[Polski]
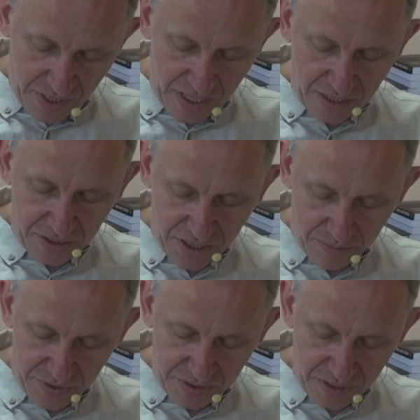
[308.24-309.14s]
Mieli jakieś
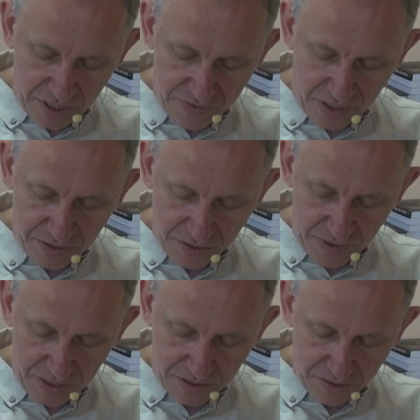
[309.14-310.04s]
ambicje,
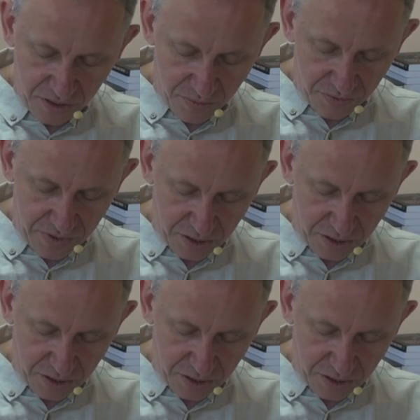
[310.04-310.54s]
rywalizowali ze sobą,